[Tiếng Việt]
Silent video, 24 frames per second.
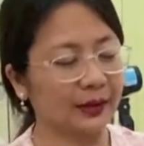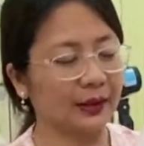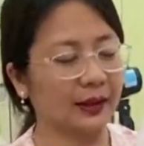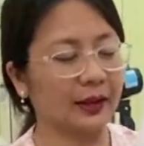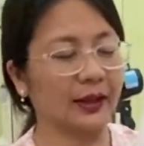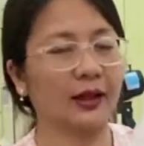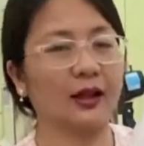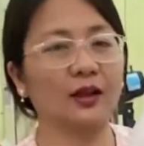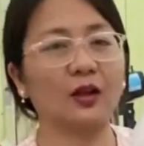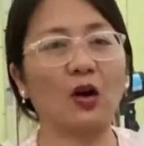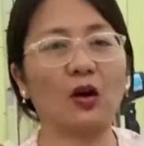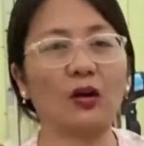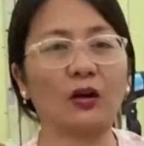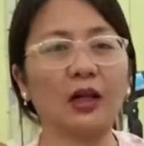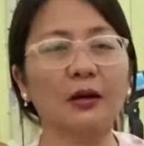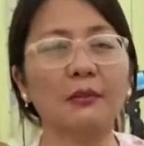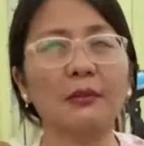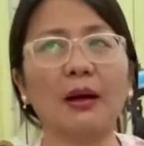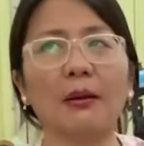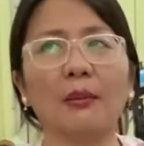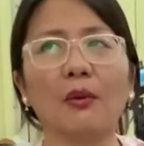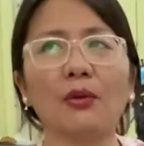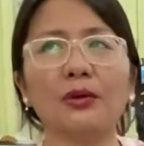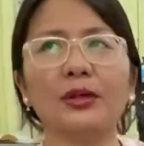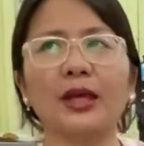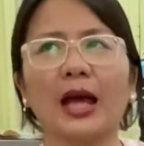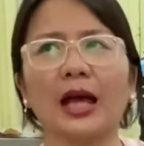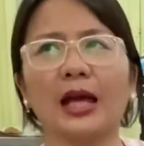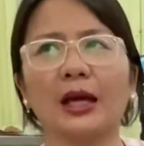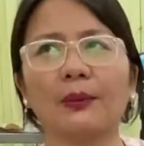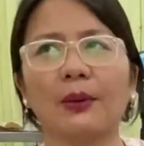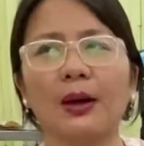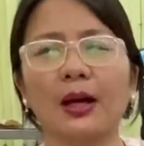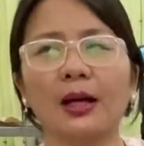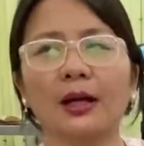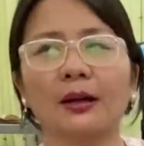à, còn nếu mà mua dày
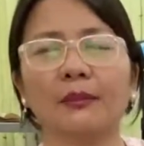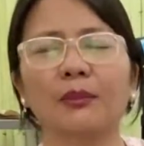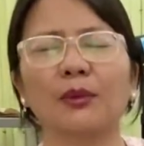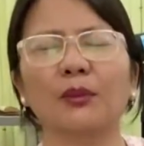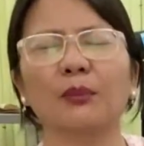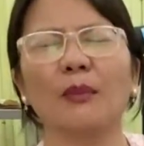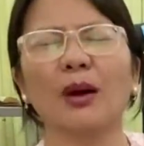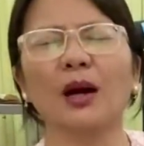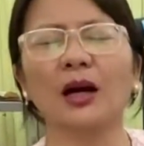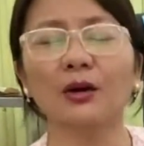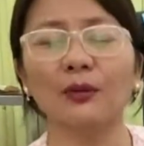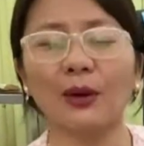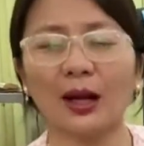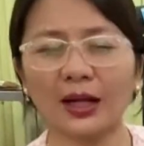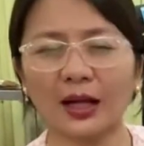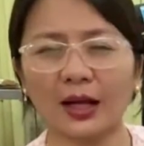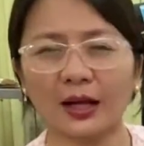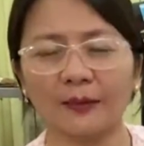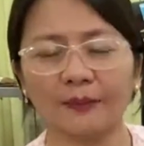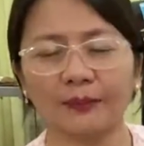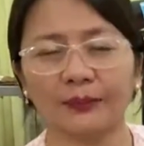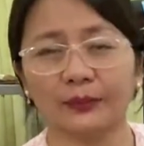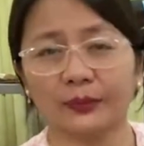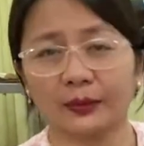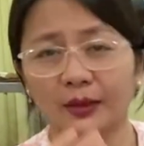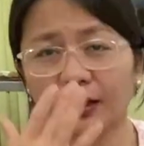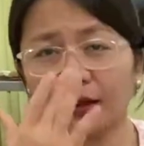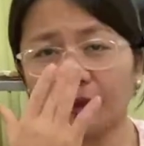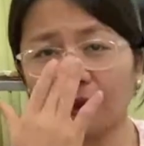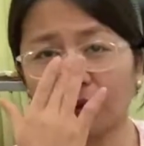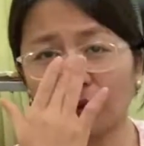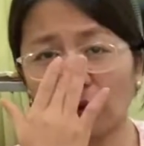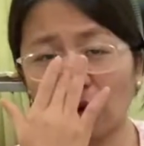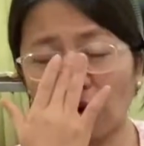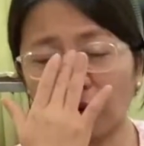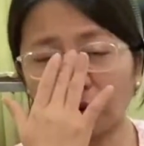quá mua bự quá đó tức
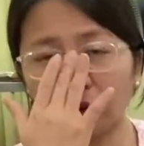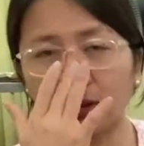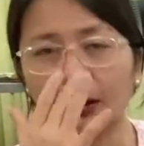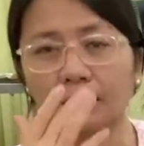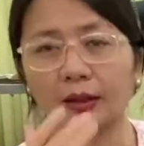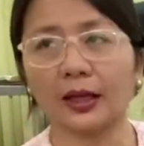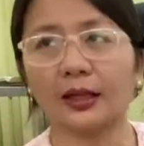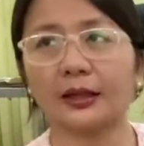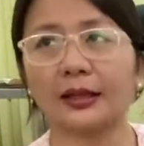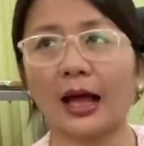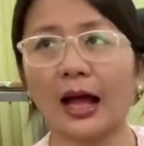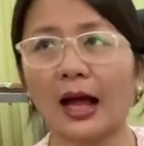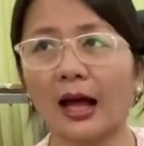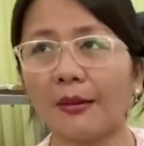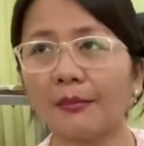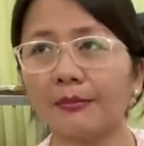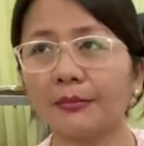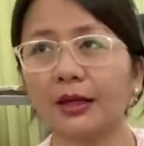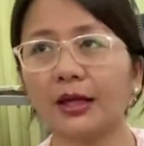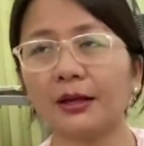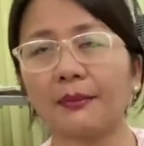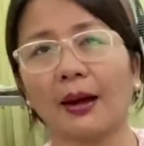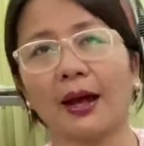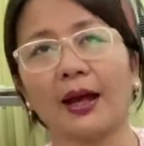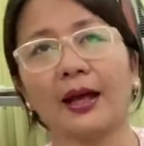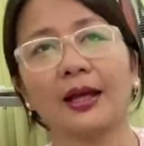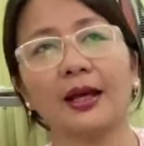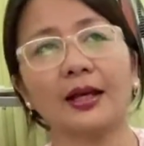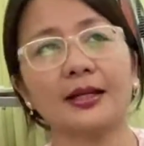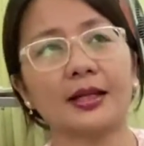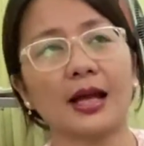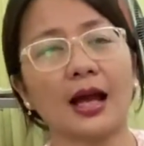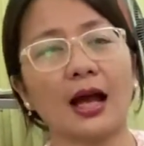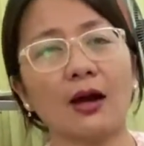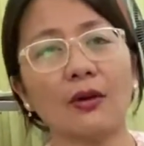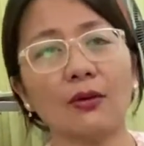là con từ ký 8, ký 7, ký
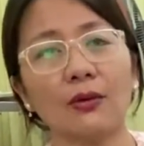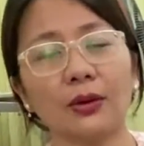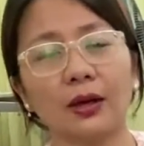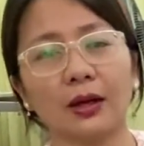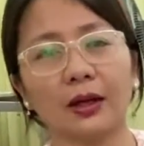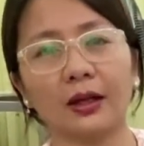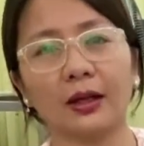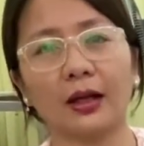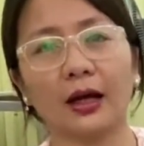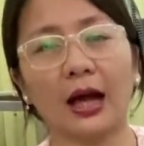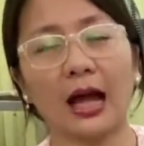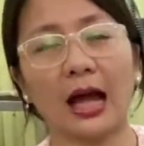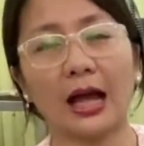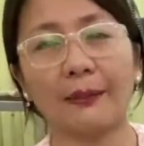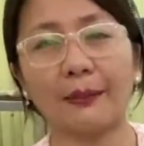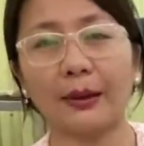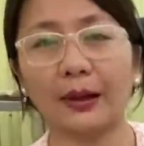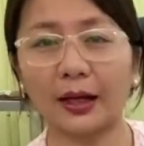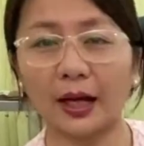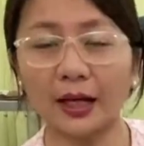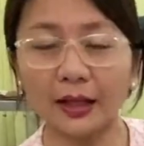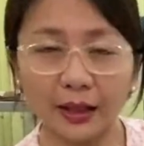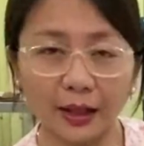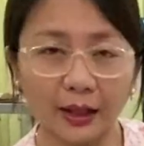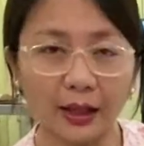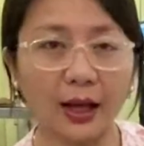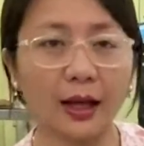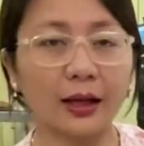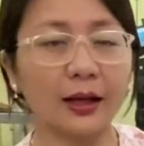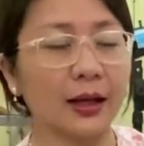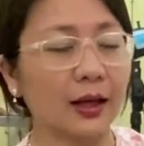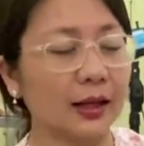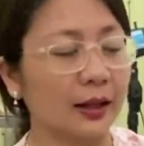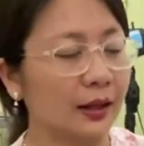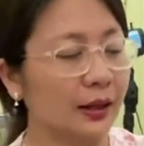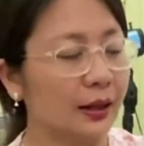6 rồi hai ba ký trở lên
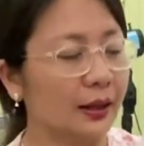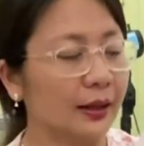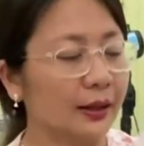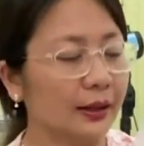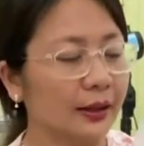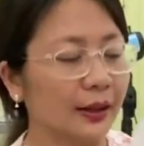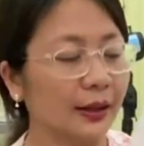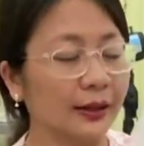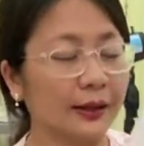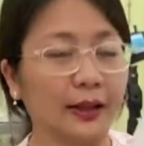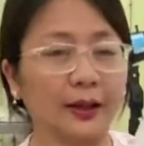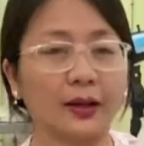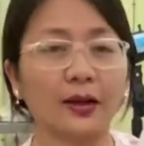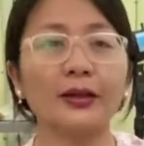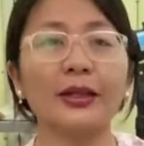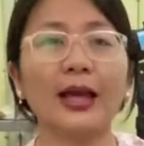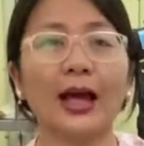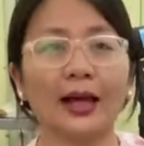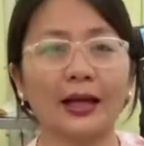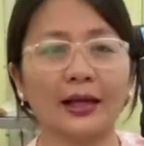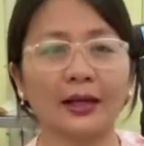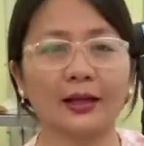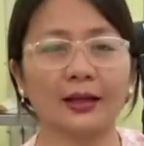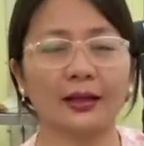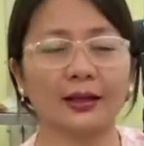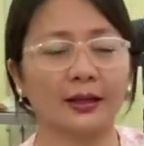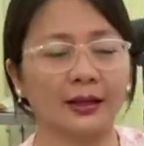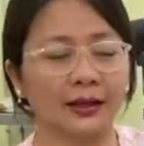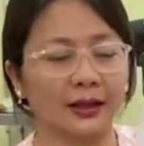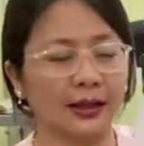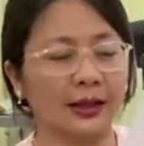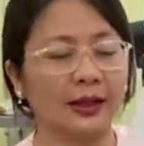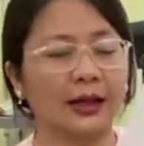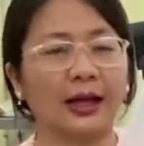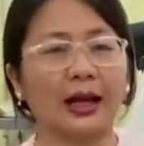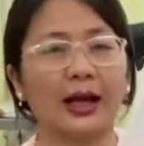á thì thịt nó dày.
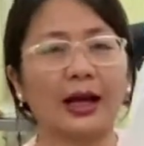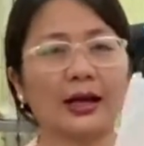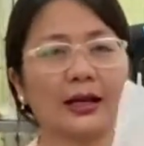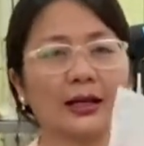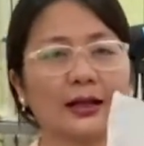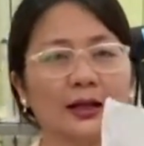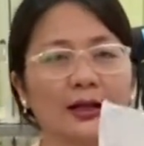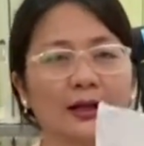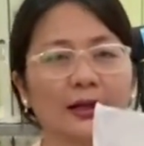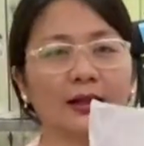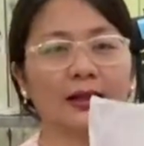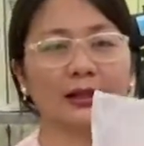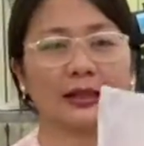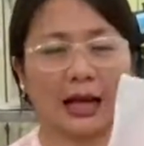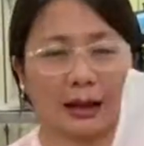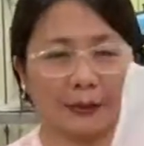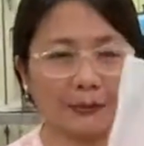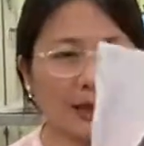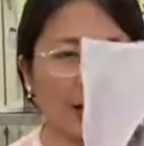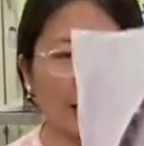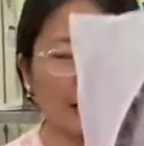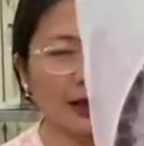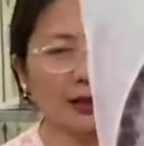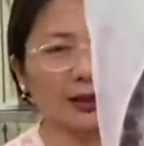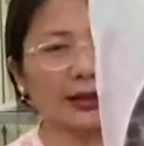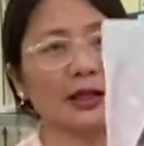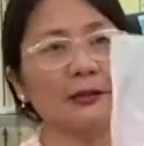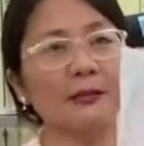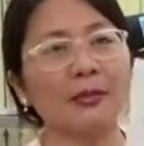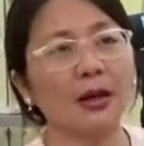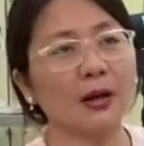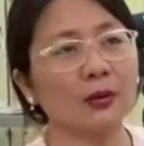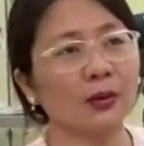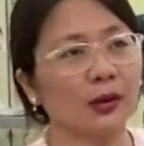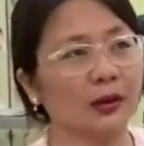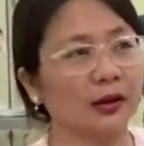Ăn ờ, thì cảm giác là đi
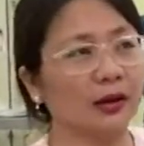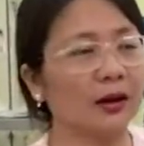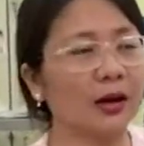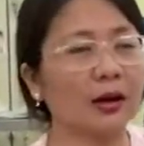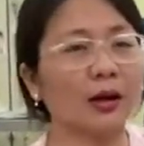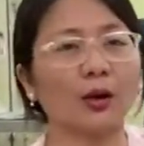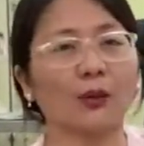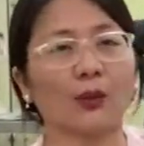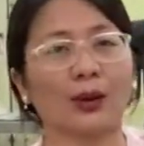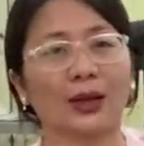biếu thì nó rất là